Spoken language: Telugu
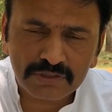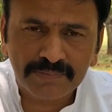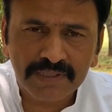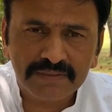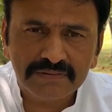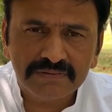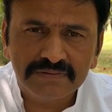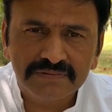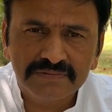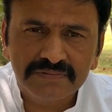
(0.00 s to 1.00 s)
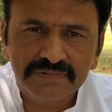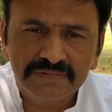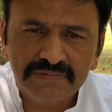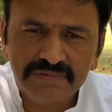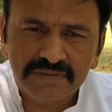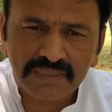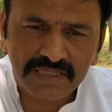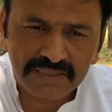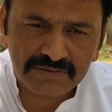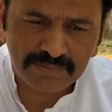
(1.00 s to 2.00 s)
పోస్ట్ మ్యాన్
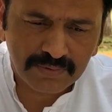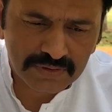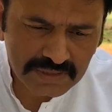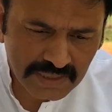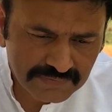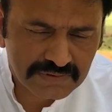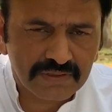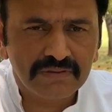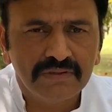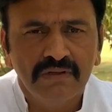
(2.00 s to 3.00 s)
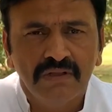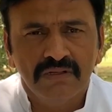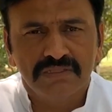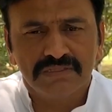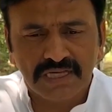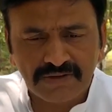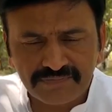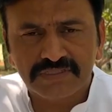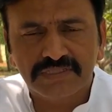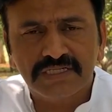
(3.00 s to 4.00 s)
కనీసం పోస్ట్ ఆఫీస్
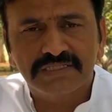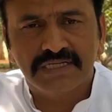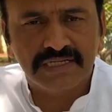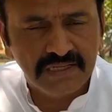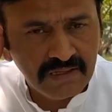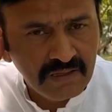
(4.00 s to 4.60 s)
స్టాఫ్కి ఇచ్చినా సరే